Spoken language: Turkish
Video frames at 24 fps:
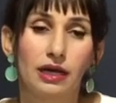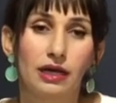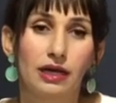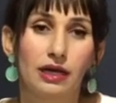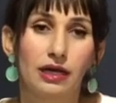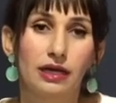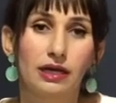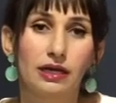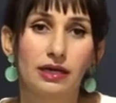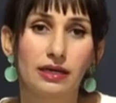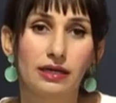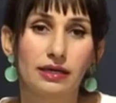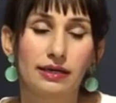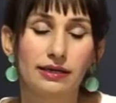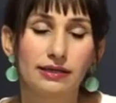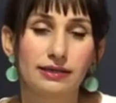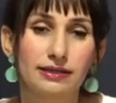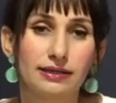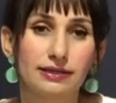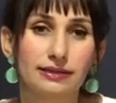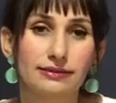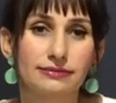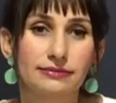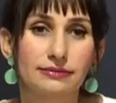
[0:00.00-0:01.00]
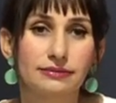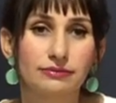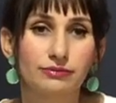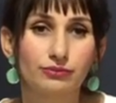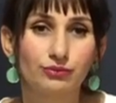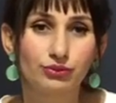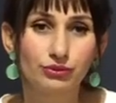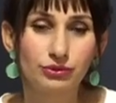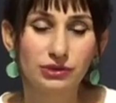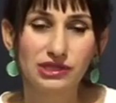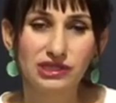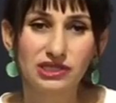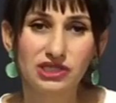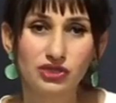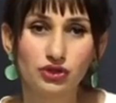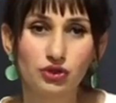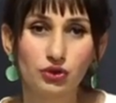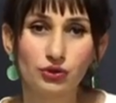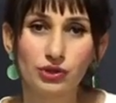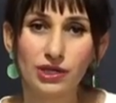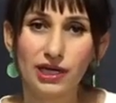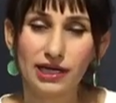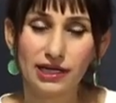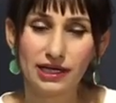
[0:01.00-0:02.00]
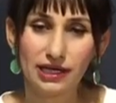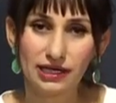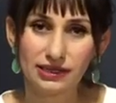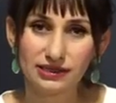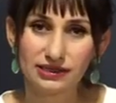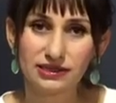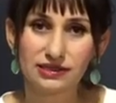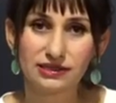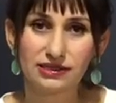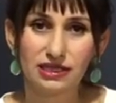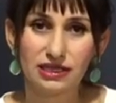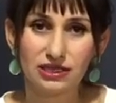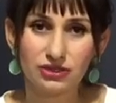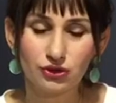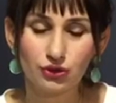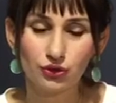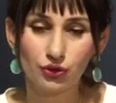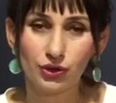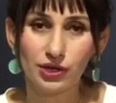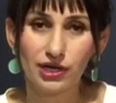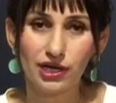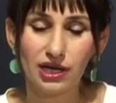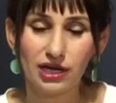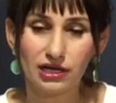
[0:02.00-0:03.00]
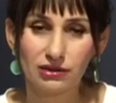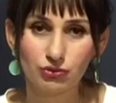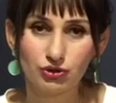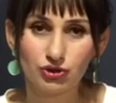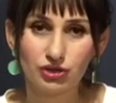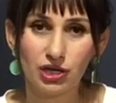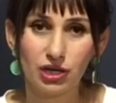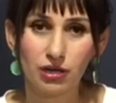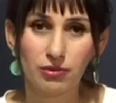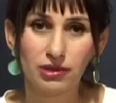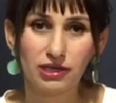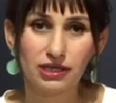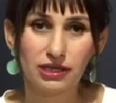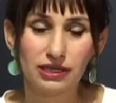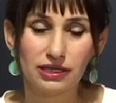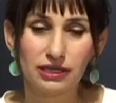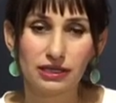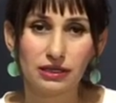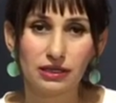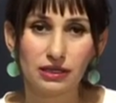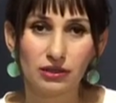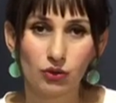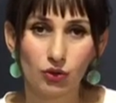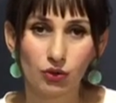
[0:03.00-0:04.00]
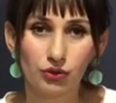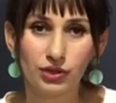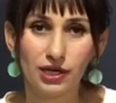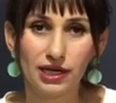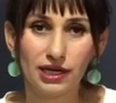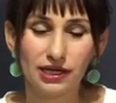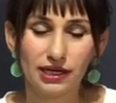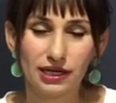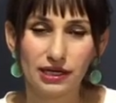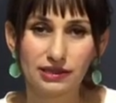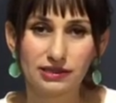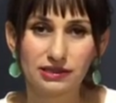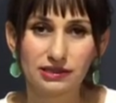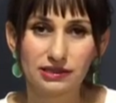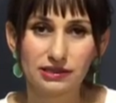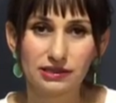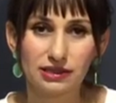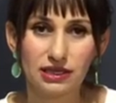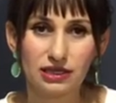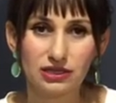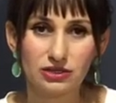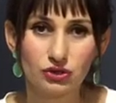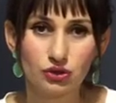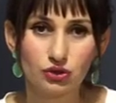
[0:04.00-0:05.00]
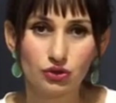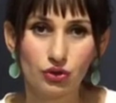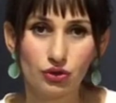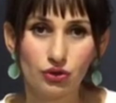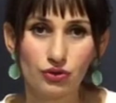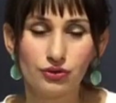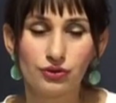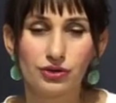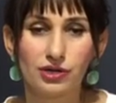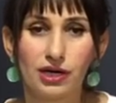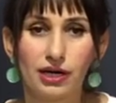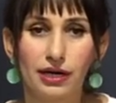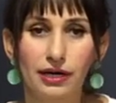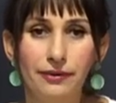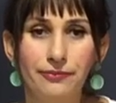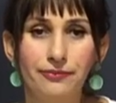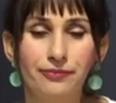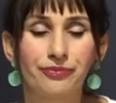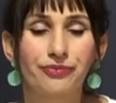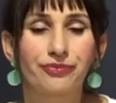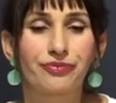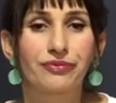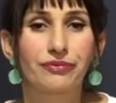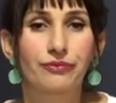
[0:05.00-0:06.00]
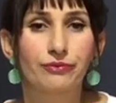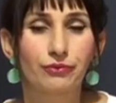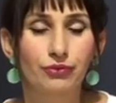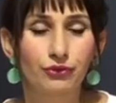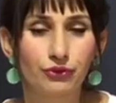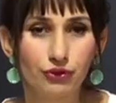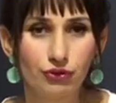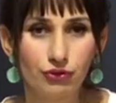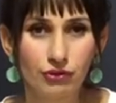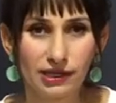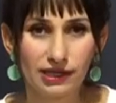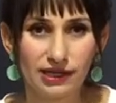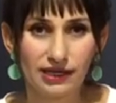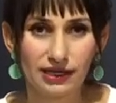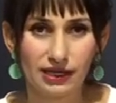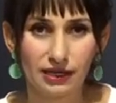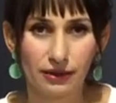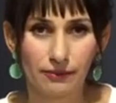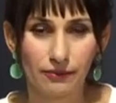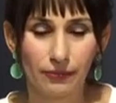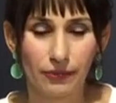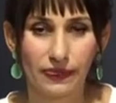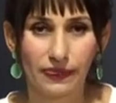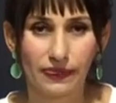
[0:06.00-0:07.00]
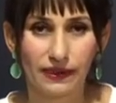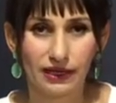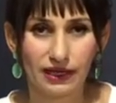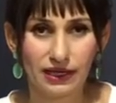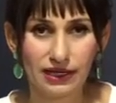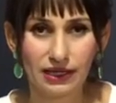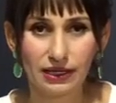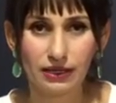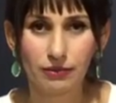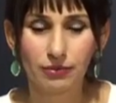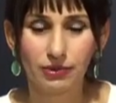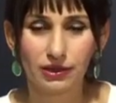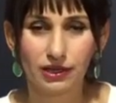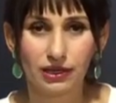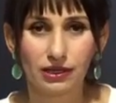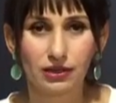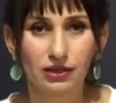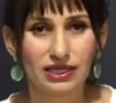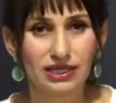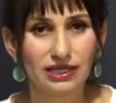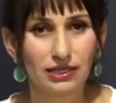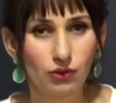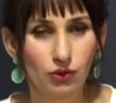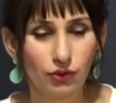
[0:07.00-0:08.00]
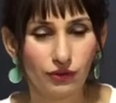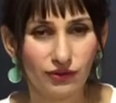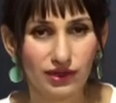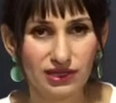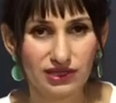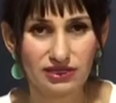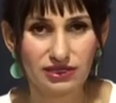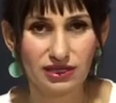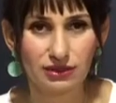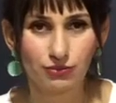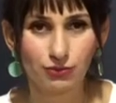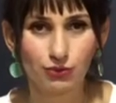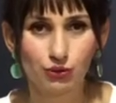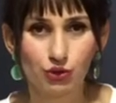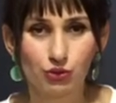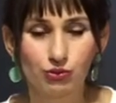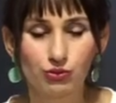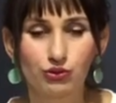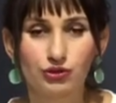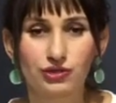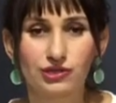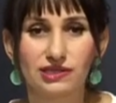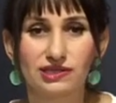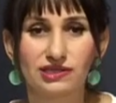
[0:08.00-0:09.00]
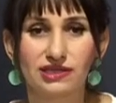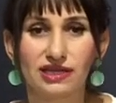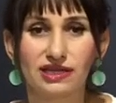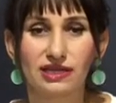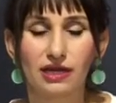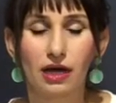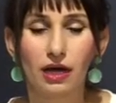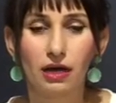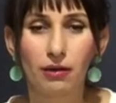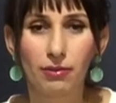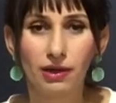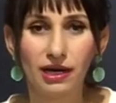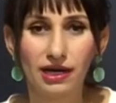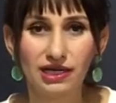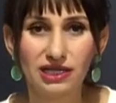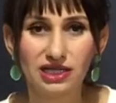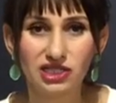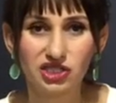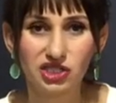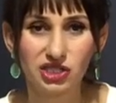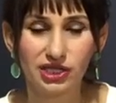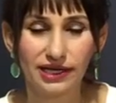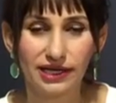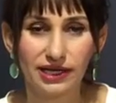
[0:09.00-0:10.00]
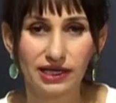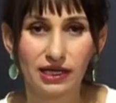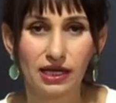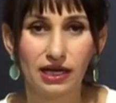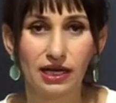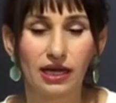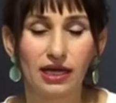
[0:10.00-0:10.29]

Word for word: E, bu giriş onaylandıktan sonra yani müsabaka onaylandıktan sonra bütün hakem ekibi yine o WhatsApp grubu üzerinden haberleşerek